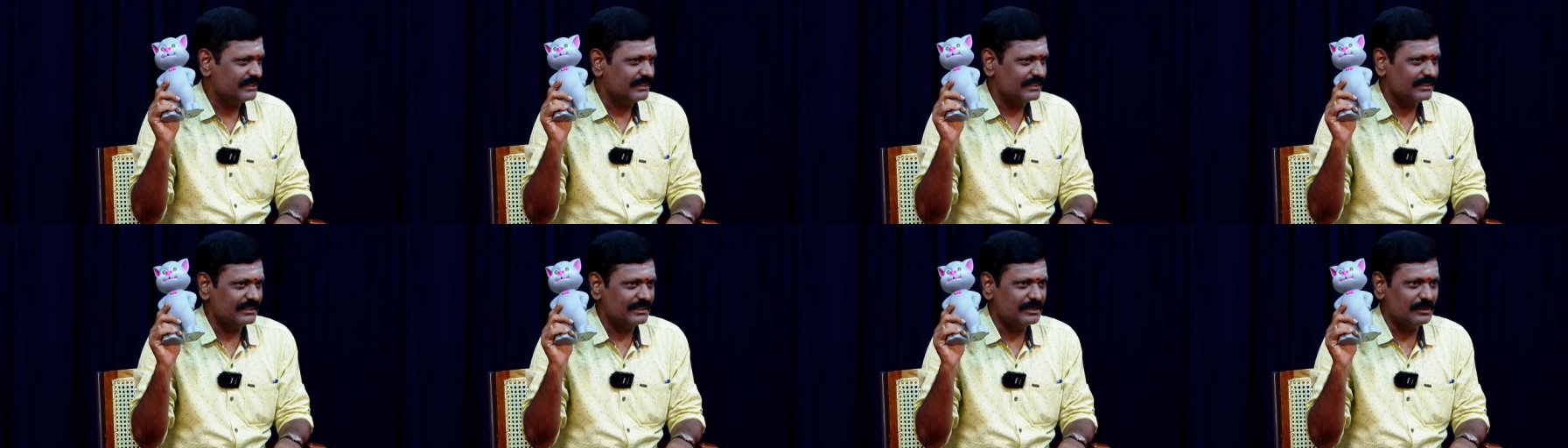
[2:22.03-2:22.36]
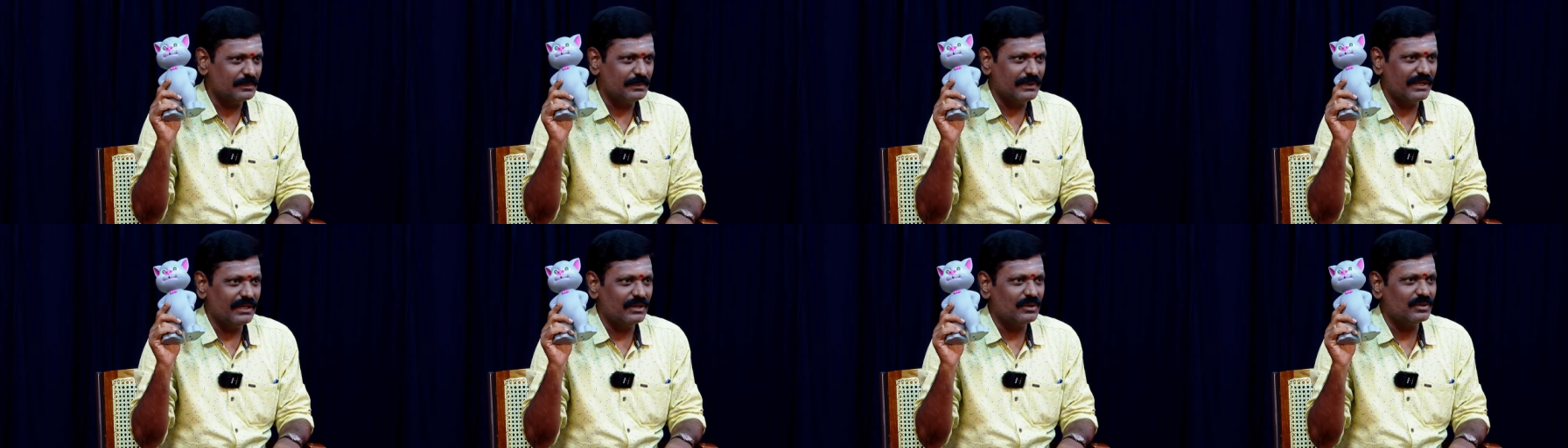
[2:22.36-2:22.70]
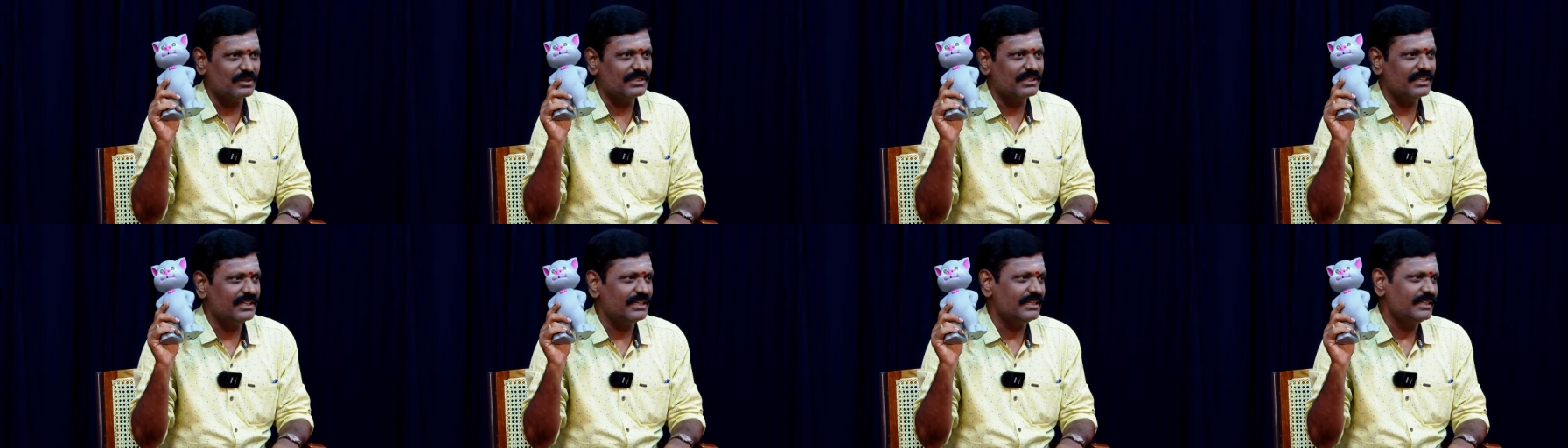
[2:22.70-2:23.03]
இதுக்கு பேர்
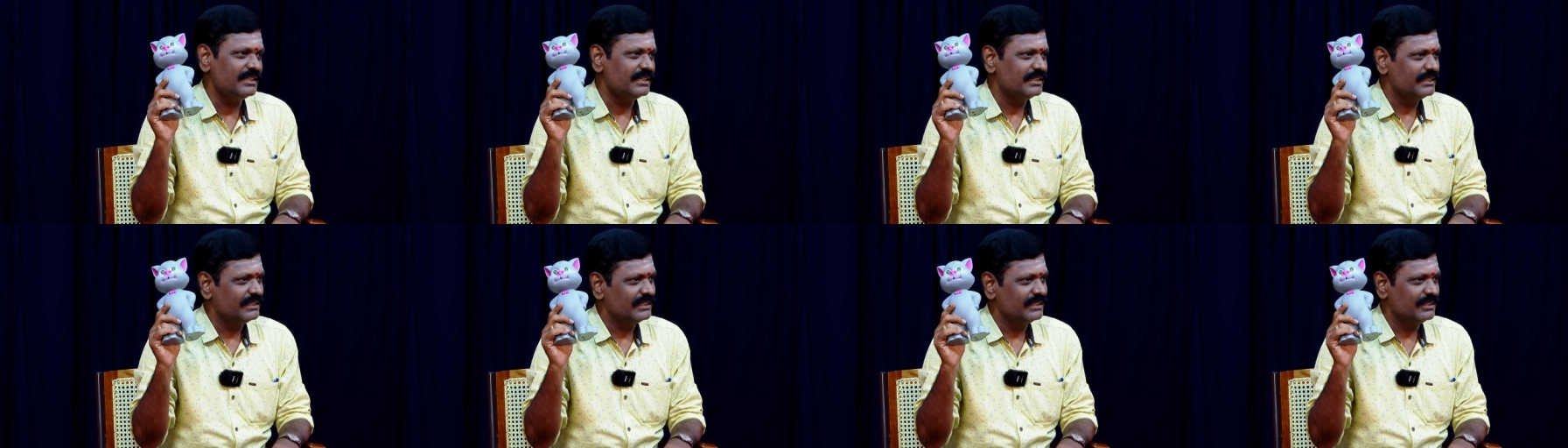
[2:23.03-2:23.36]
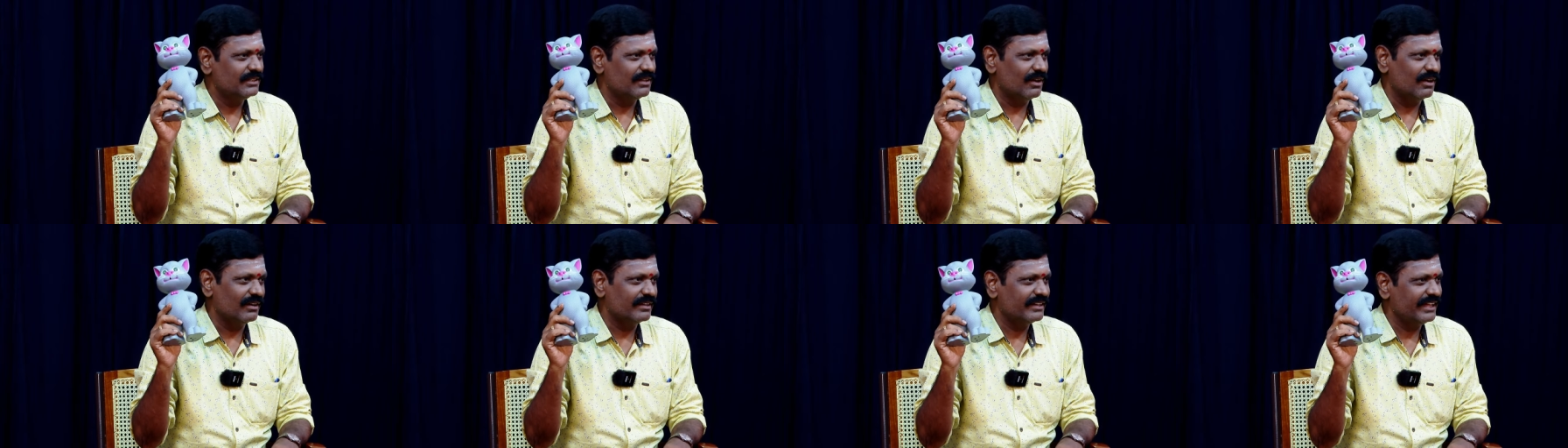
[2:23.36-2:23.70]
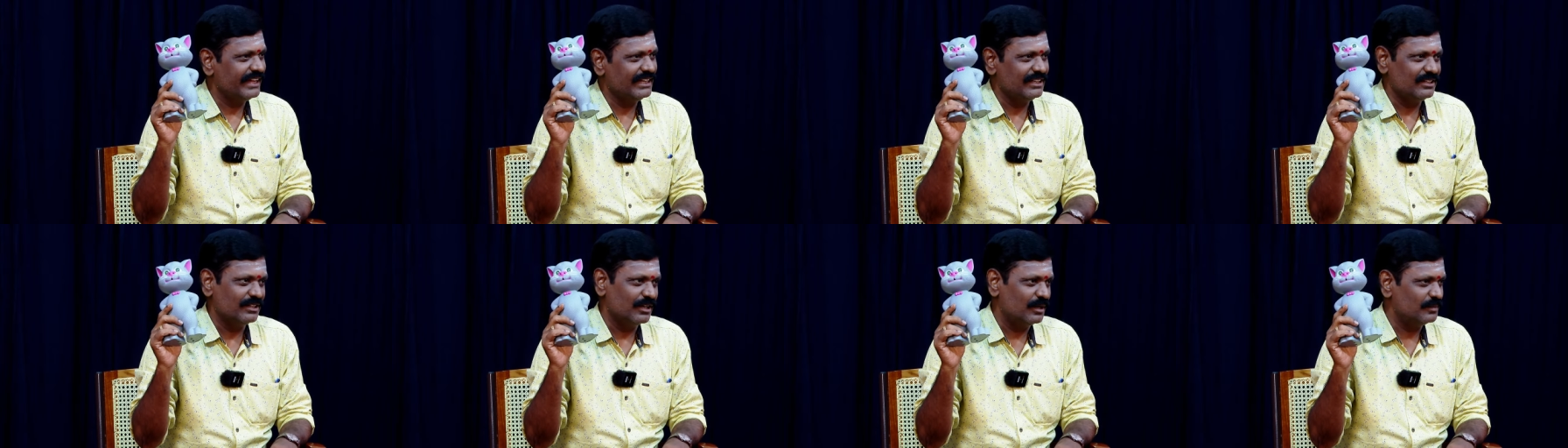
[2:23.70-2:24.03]
வந்து
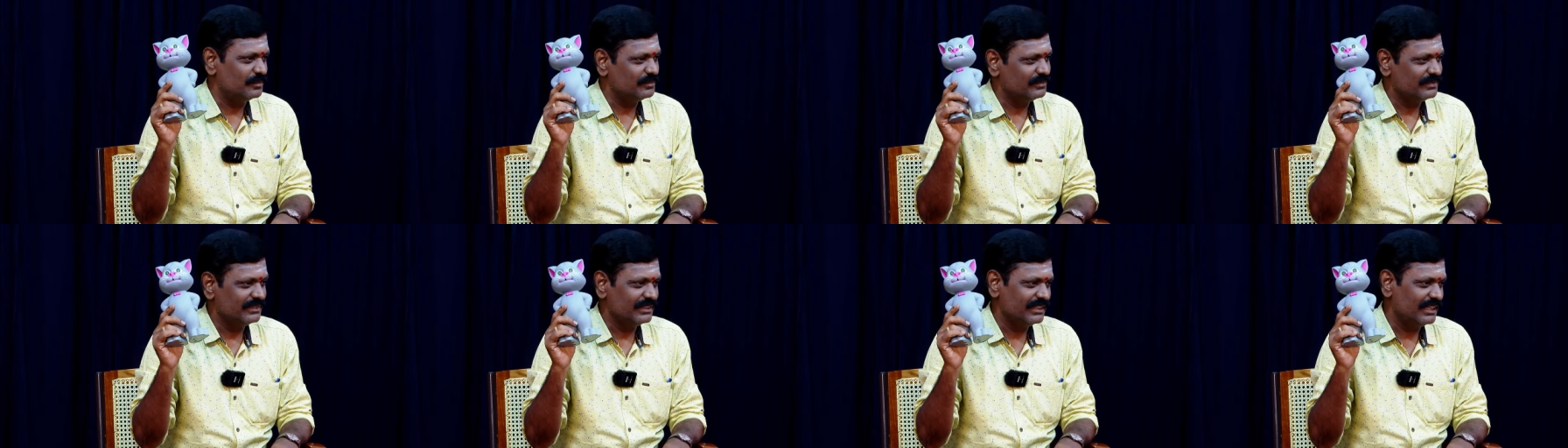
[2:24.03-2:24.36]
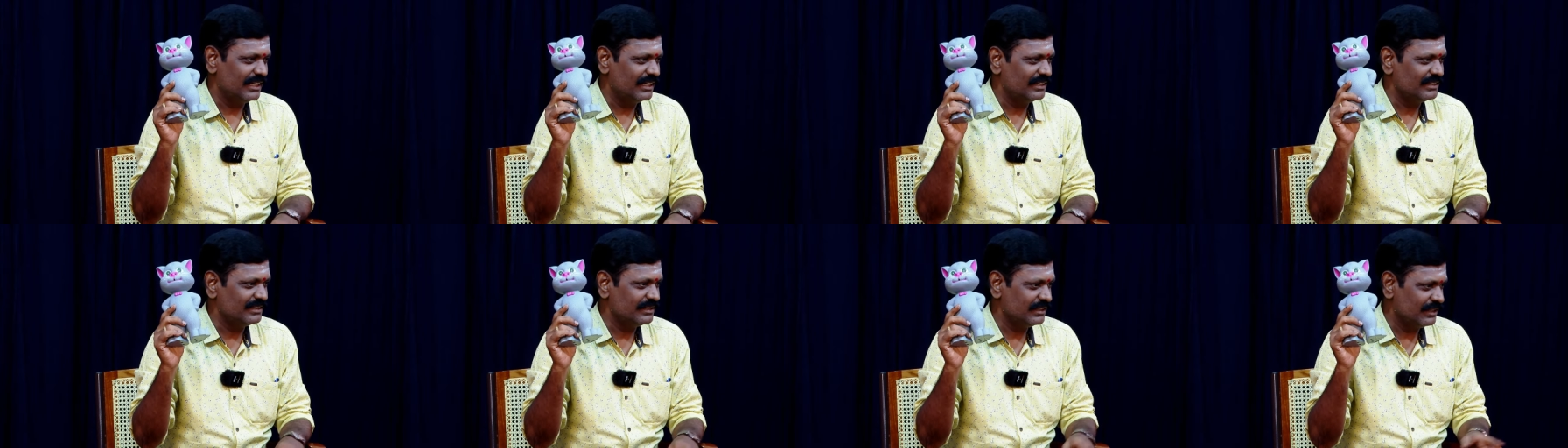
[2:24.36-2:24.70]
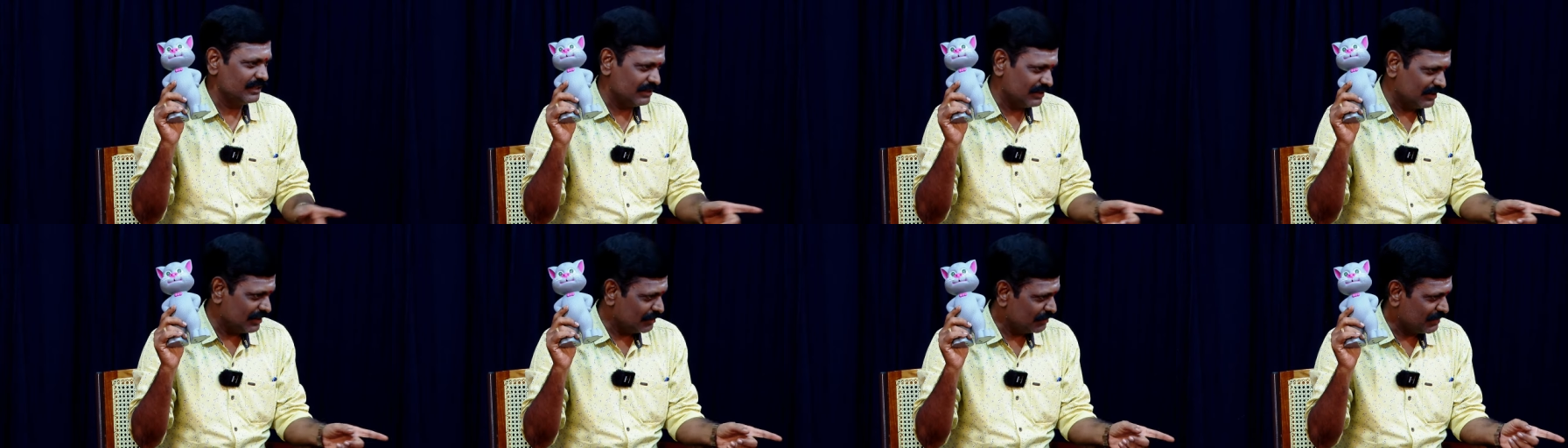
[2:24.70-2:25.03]
டாக்கிங் டாம் எல்லாம்
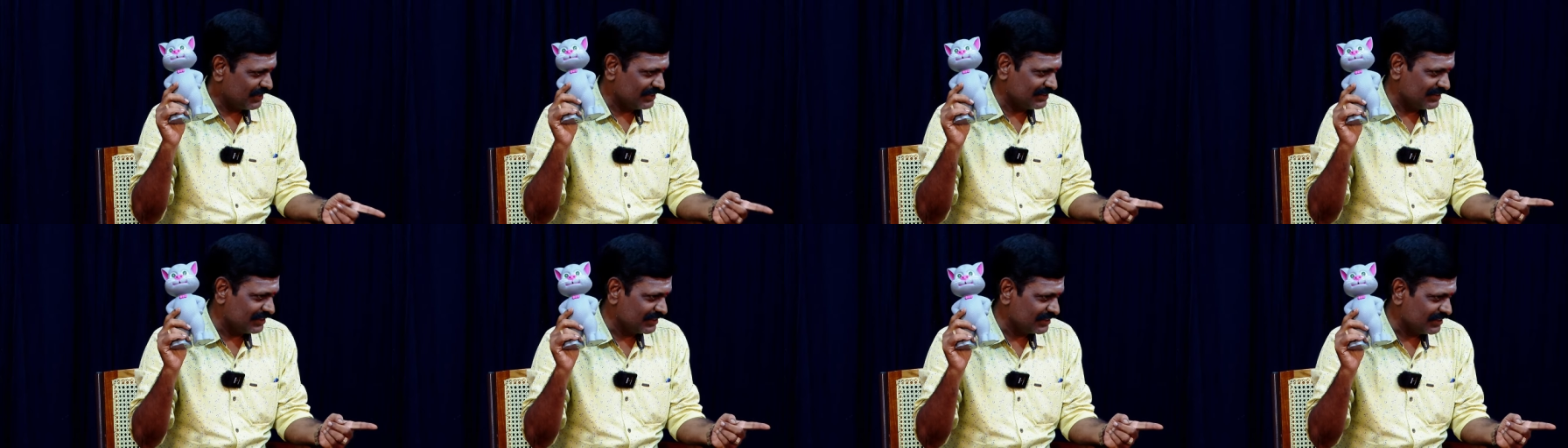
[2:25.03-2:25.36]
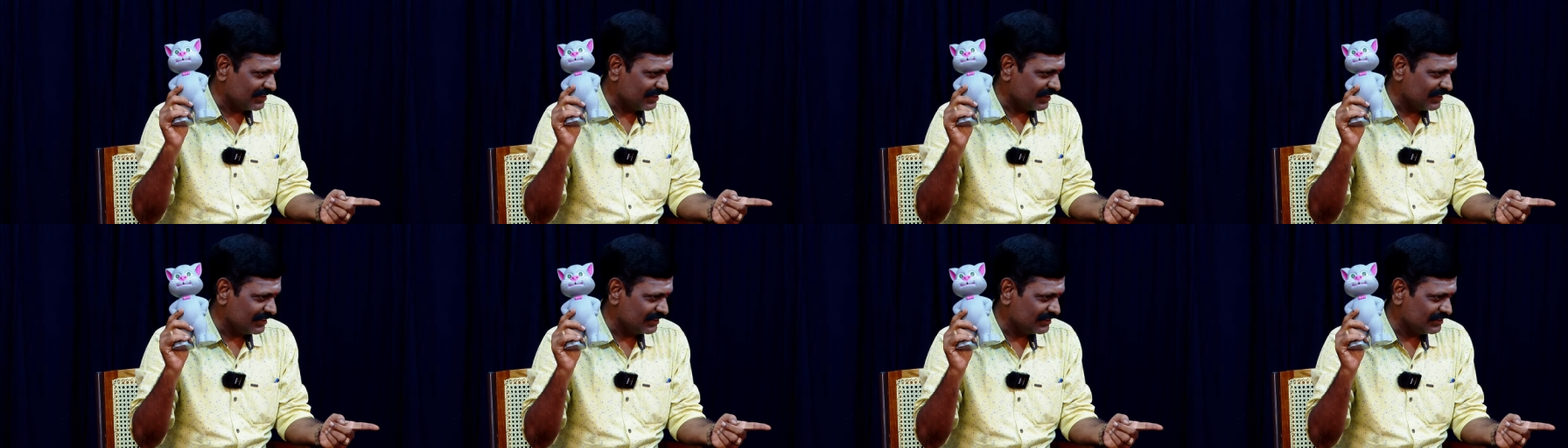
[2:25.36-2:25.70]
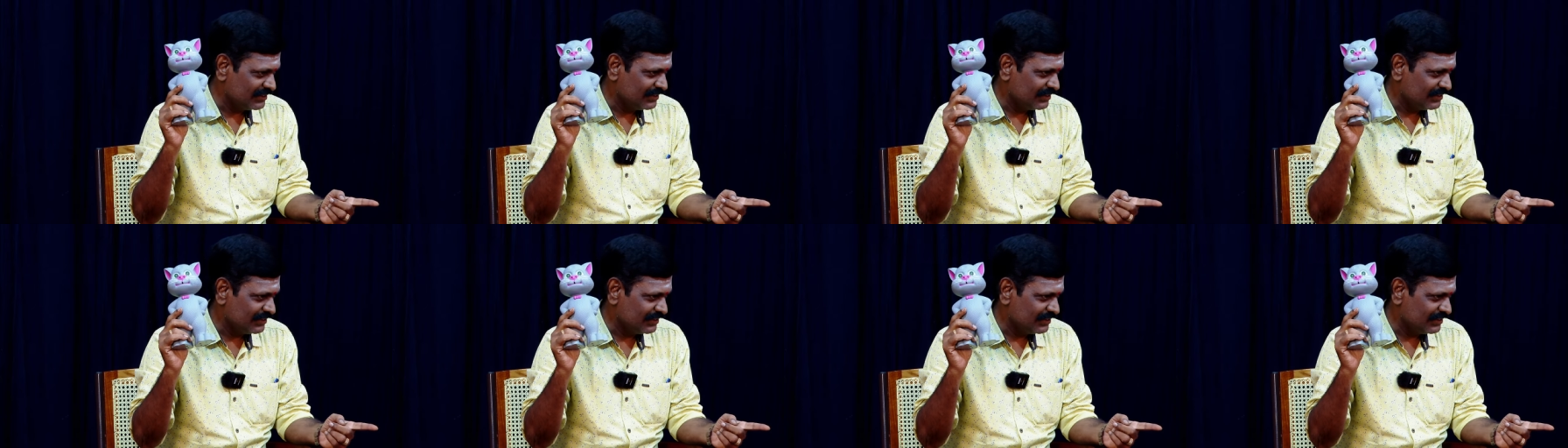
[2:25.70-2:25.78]
இதெல்லாம் பார்த்துருக்க தானே